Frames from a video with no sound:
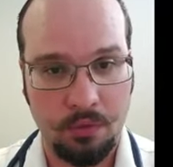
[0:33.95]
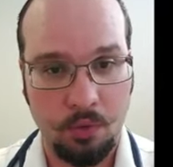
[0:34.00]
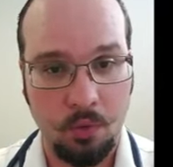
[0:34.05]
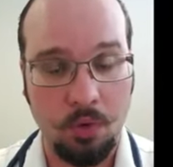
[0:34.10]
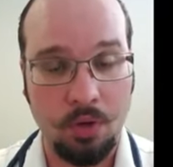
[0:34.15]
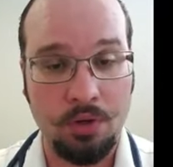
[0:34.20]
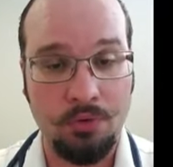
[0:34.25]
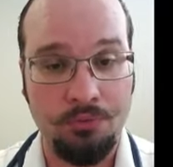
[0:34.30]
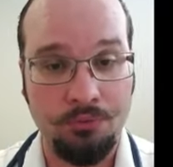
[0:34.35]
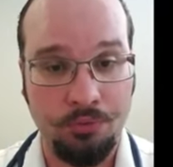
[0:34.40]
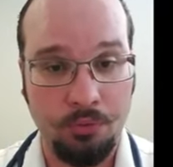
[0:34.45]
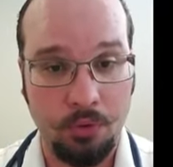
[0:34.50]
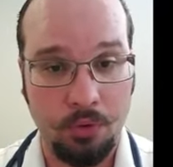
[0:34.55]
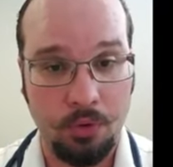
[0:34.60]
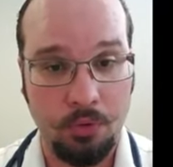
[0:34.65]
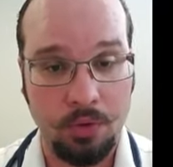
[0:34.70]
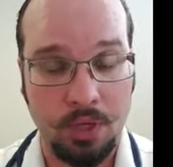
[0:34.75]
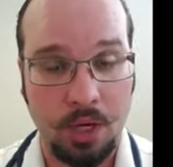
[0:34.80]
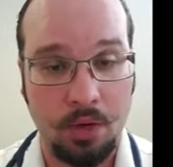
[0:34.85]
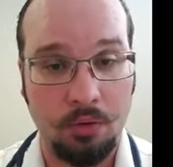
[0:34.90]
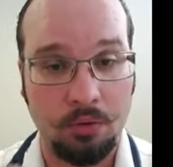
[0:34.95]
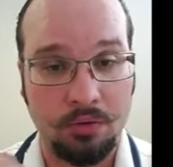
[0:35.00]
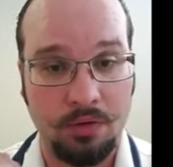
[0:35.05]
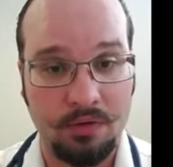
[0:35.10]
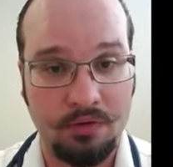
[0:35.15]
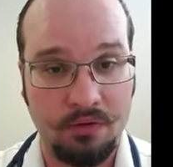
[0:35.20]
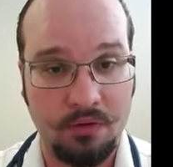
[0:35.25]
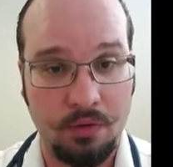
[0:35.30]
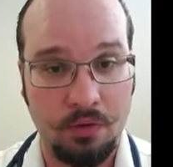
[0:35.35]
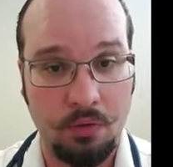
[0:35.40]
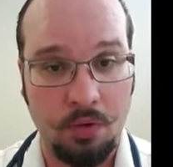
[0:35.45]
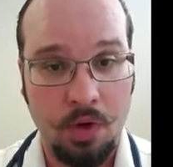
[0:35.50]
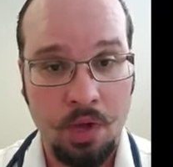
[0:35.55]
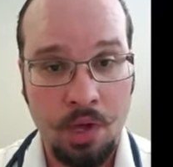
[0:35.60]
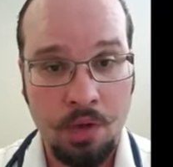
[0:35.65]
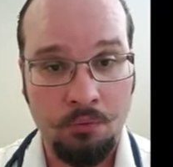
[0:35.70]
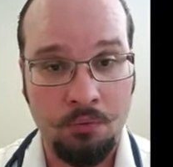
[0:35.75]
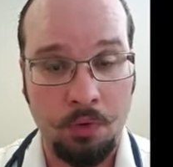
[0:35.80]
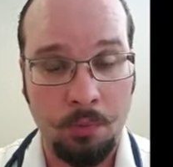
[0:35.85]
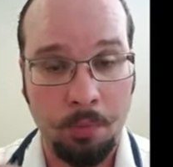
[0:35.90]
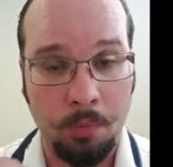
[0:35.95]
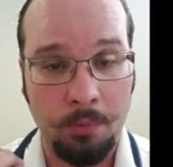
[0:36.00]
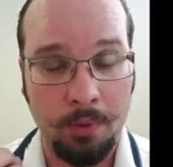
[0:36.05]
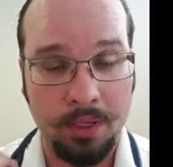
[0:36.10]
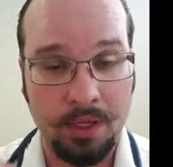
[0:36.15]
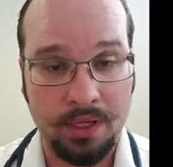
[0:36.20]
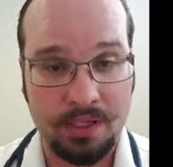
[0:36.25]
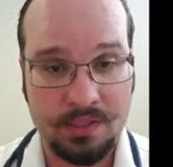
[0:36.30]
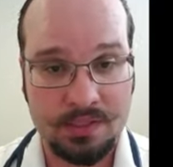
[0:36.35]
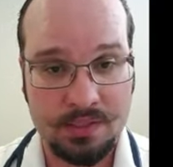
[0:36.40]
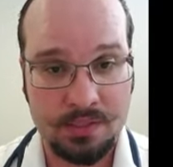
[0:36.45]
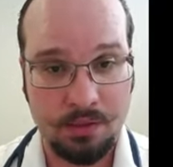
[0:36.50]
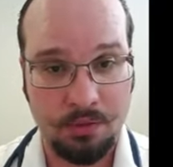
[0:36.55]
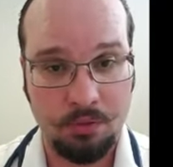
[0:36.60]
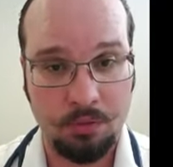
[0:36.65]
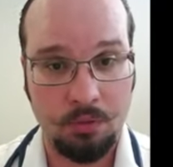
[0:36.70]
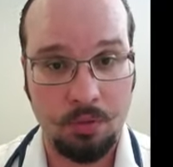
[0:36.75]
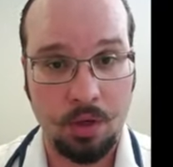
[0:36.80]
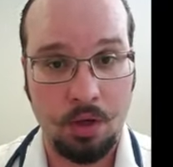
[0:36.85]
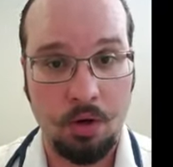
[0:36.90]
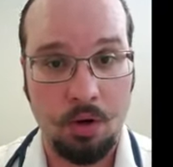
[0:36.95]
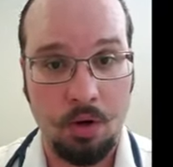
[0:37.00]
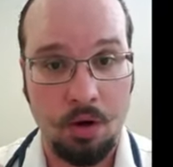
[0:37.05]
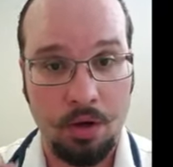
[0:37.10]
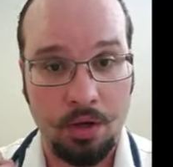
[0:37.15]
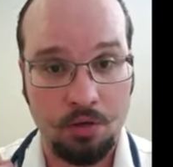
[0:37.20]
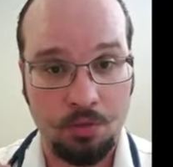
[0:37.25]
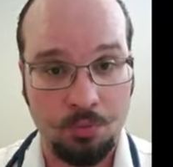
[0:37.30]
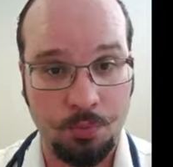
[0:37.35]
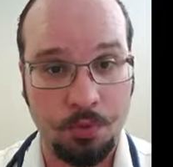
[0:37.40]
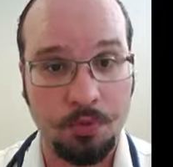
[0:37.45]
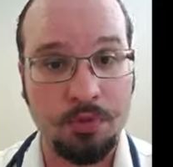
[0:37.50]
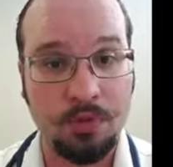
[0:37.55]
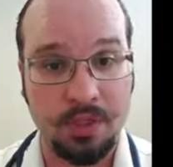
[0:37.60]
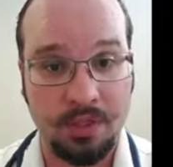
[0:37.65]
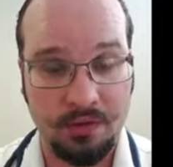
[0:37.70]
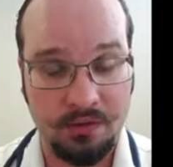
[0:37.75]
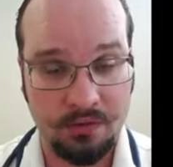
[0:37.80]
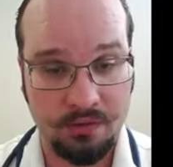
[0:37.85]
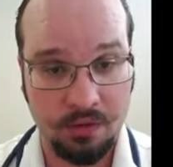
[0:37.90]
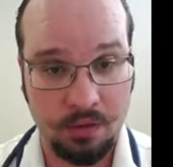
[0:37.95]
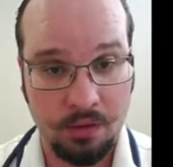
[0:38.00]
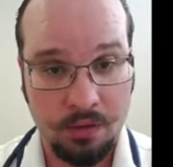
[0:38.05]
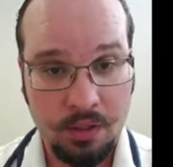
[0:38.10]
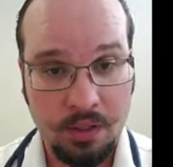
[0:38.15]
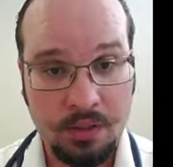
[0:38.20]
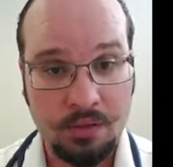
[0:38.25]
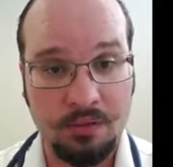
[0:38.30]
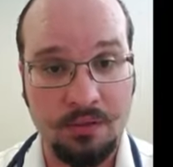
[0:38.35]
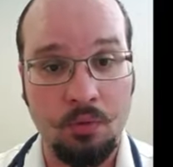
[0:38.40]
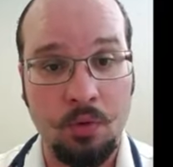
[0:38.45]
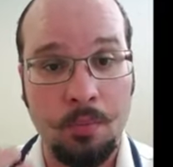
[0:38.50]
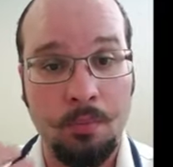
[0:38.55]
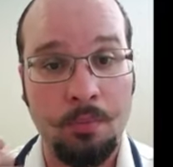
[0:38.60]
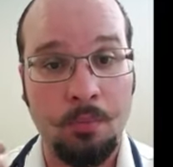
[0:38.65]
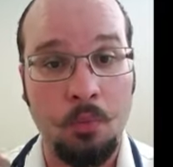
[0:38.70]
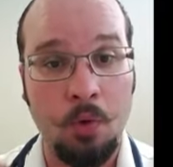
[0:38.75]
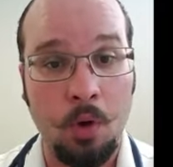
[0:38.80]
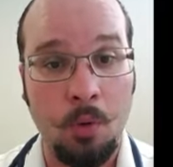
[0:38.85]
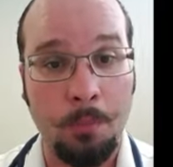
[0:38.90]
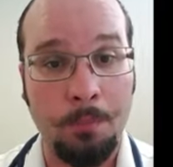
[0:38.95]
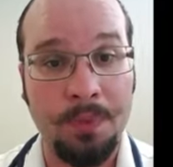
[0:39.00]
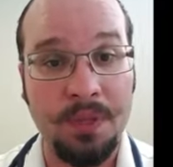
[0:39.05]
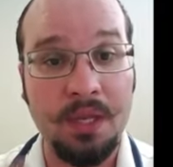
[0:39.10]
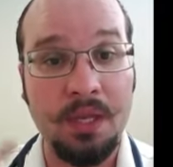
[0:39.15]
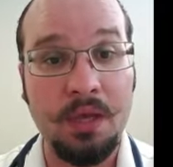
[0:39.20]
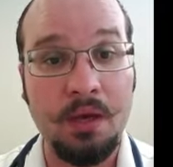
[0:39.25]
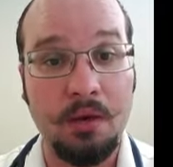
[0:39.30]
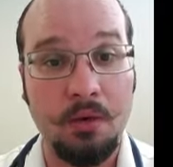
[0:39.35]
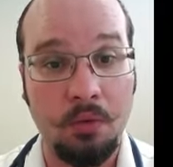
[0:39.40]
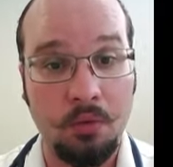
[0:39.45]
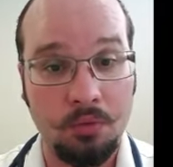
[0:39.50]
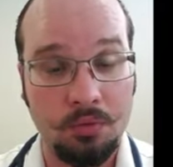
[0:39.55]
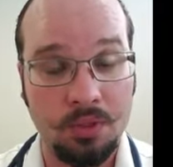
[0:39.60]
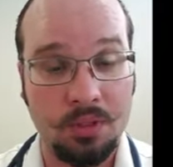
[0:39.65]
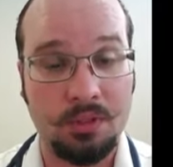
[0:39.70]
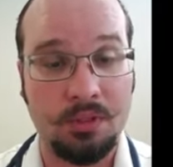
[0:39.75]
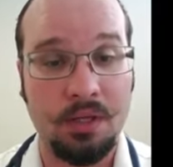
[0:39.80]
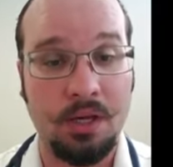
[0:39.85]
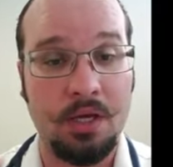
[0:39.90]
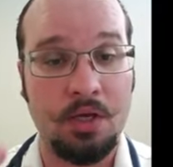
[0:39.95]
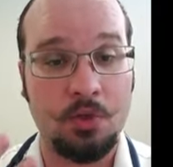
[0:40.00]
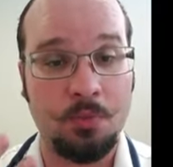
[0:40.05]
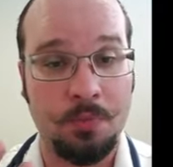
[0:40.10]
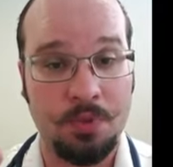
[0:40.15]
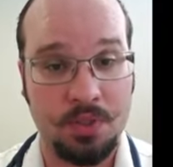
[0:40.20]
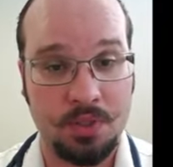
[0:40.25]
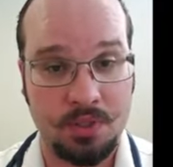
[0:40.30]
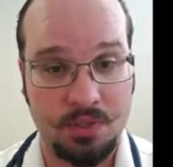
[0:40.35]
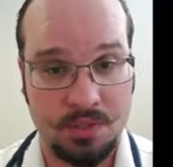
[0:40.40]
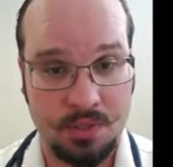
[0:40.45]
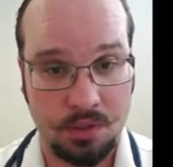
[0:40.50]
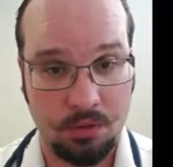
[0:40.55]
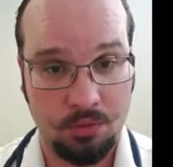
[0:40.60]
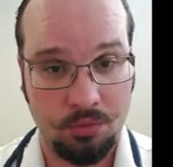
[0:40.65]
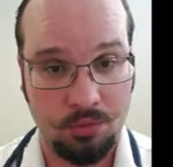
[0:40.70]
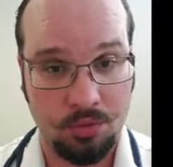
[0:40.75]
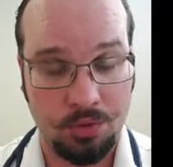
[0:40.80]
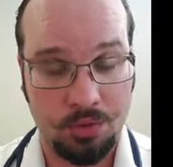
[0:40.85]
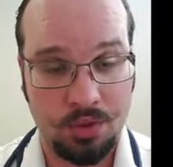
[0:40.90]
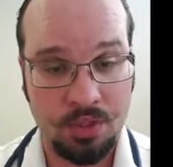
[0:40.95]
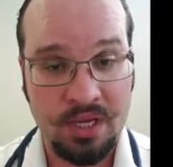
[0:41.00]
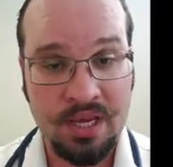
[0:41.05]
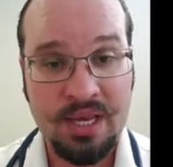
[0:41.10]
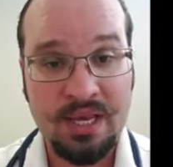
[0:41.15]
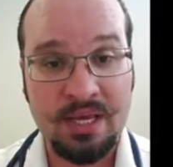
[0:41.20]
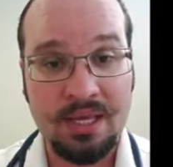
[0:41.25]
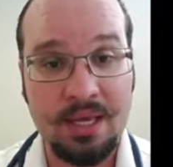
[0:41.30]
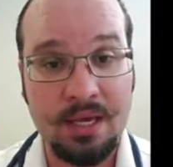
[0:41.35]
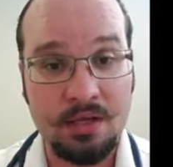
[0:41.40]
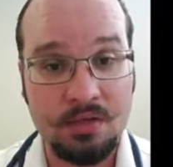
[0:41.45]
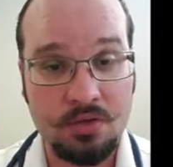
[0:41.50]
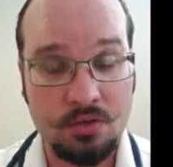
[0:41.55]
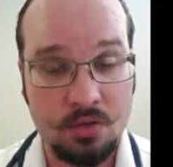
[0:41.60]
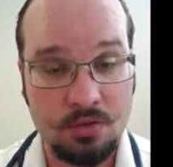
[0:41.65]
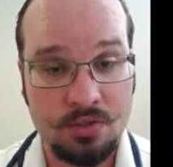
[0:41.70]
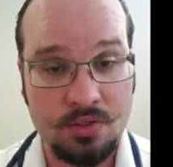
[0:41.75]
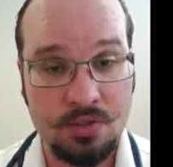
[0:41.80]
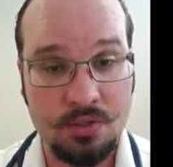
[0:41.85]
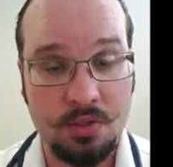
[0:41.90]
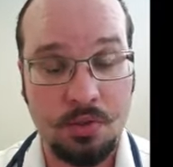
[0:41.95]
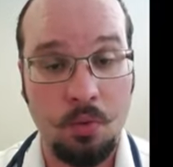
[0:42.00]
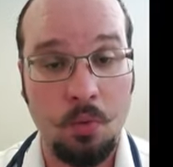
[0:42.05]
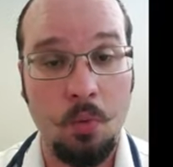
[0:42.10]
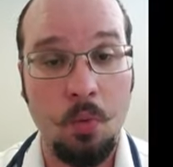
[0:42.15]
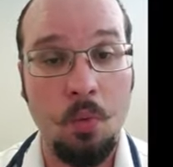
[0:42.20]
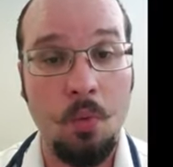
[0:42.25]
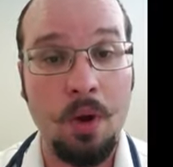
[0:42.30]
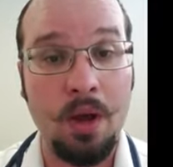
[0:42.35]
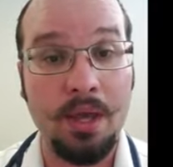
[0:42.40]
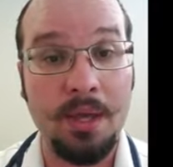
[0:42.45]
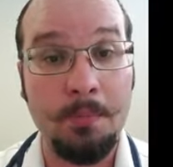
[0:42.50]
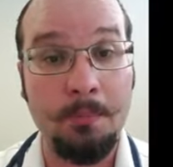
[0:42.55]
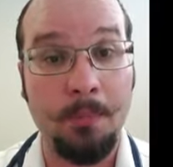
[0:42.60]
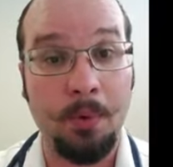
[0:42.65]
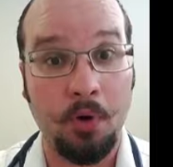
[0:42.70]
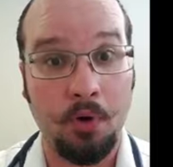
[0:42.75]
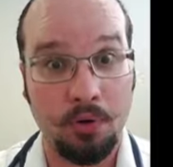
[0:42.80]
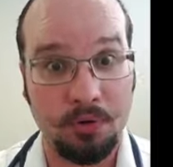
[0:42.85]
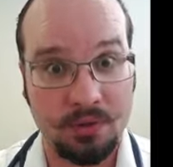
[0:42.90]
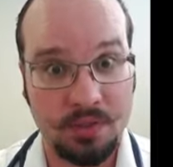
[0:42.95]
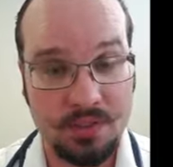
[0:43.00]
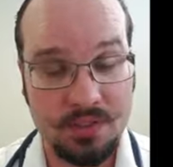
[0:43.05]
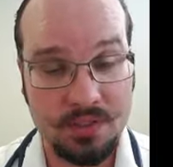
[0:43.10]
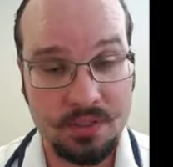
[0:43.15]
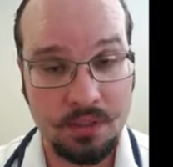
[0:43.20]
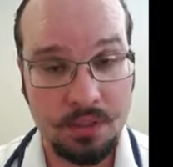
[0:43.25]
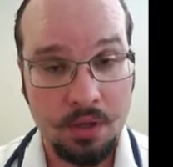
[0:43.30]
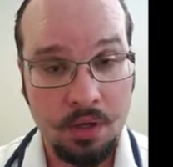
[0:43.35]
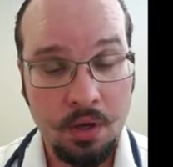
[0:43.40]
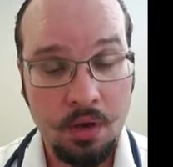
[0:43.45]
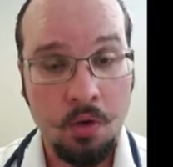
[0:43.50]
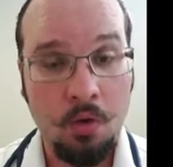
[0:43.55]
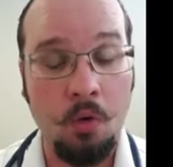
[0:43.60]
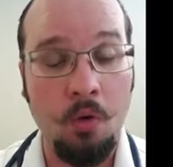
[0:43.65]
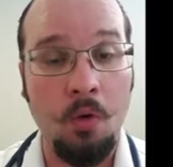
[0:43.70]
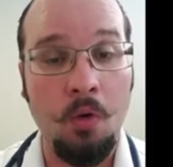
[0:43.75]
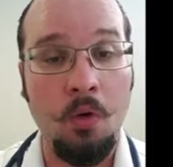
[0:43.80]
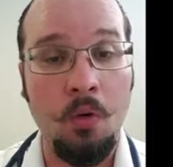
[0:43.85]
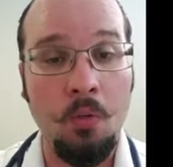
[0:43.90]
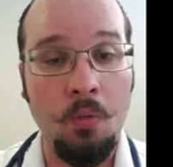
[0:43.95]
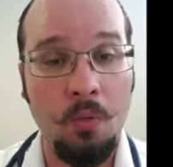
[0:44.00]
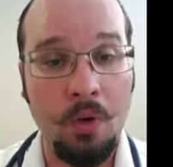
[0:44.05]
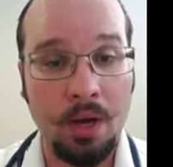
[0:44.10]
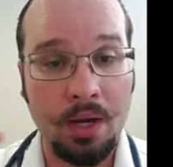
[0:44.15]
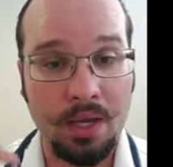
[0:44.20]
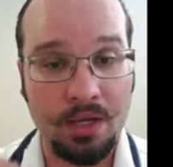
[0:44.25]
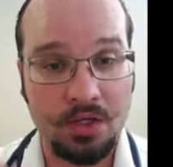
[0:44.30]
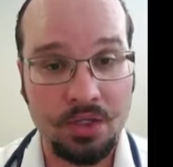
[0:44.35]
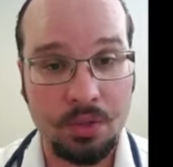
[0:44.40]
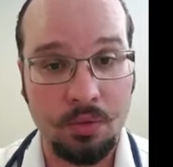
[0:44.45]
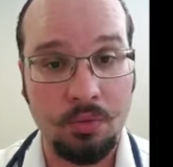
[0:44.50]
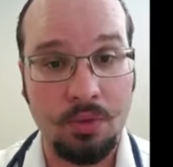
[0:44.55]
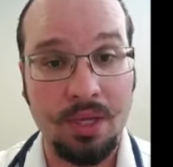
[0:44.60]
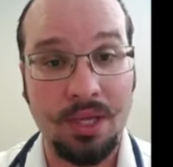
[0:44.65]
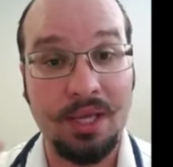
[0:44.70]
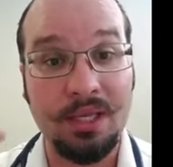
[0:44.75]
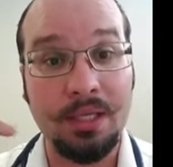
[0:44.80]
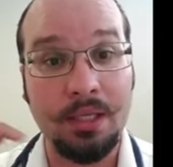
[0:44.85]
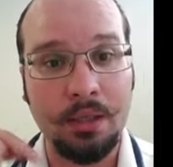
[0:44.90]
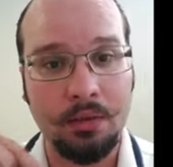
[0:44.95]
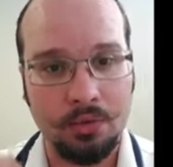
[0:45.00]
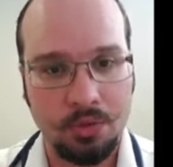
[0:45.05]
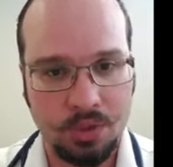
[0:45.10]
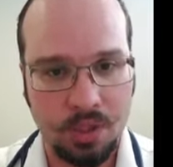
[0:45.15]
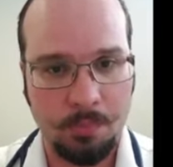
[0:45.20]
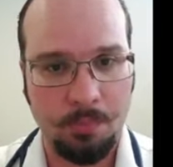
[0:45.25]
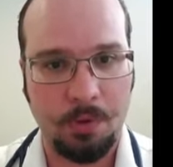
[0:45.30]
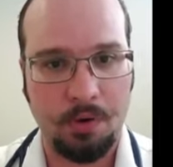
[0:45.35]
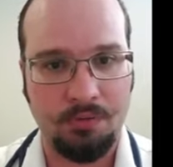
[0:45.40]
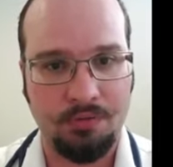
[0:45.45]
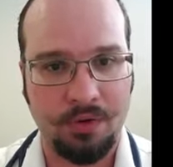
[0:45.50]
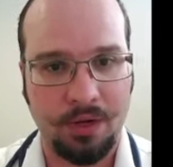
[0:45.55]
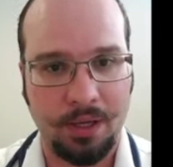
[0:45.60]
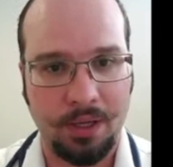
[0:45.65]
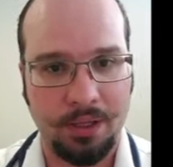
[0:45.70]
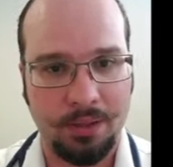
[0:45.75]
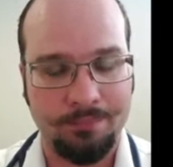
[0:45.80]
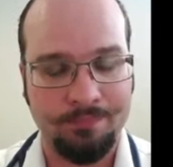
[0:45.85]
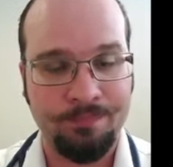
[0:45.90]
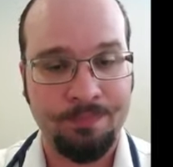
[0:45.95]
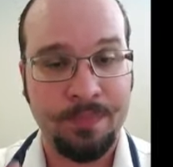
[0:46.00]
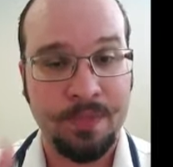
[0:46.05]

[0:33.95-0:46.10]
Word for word: O que foi, o que aconteceu, foi uma publicação de uma correspondência, de uma, uma opinião de três pesquisadores que associam uma hipótese com uma questão que ainda não está provada.